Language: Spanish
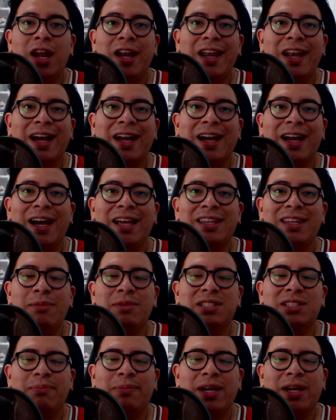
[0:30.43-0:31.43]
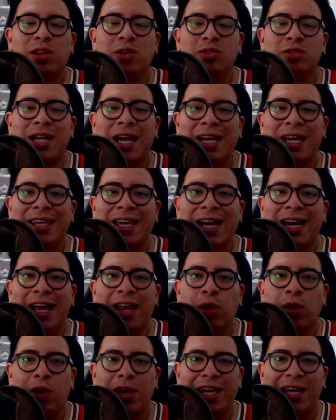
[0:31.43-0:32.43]
las cajas de mis zapatos han
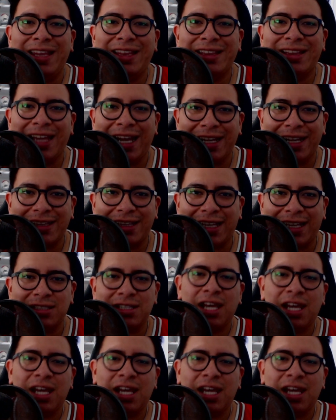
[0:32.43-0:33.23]
llegado intactas,